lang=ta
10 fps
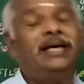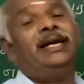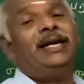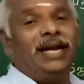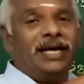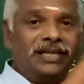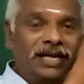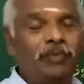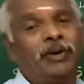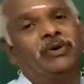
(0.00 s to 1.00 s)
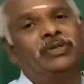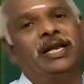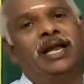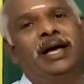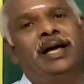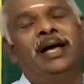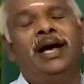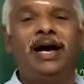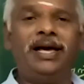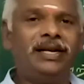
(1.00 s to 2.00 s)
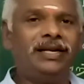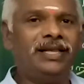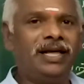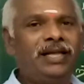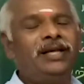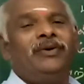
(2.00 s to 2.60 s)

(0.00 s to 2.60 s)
ரெண்டு இலக்கம் தள்ளி புள்ளி குத்திடலாம் ஆயிரம் இருந்தால்